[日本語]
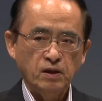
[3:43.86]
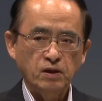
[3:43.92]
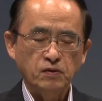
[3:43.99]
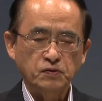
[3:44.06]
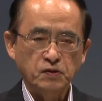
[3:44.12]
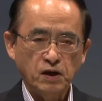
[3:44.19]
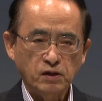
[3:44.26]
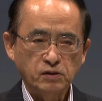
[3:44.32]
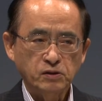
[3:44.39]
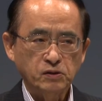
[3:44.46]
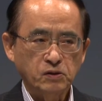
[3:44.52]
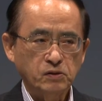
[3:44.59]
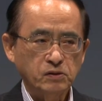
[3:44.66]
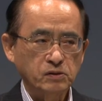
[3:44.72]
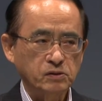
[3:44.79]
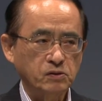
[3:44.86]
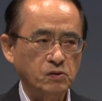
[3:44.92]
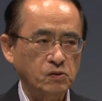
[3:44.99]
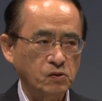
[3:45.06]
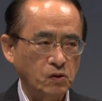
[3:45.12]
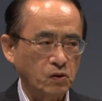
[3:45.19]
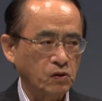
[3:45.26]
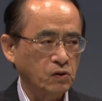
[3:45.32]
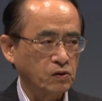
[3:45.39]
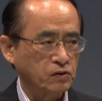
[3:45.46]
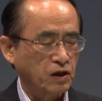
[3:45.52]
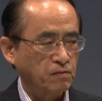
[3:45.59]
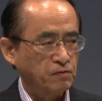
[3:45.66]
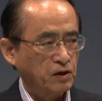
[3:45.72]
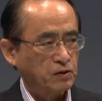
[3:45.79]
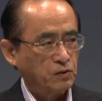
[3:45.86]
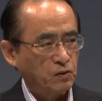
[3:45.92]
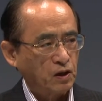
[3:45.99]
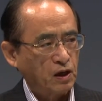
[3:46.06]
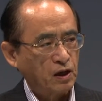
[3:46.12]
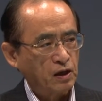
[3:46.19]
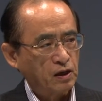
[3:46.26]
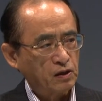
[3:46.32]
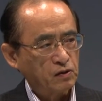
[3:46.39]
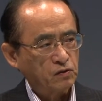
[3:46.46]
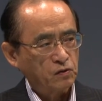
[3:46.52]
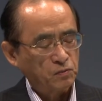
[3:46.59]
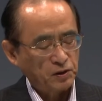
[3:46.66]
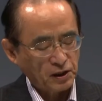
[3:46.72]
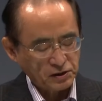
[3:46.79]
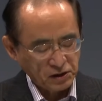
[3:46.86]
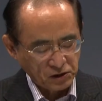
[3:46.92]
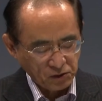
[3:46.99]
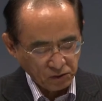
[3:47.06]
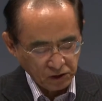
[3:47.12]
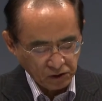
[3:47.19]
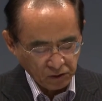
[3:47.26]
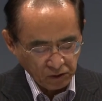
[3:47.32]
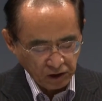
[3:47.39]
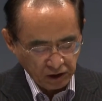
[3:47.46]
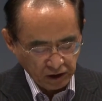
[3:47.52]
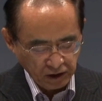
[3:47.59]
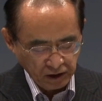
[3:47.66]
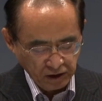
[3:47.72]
おそらく今後タブレットが子どもたち一人一人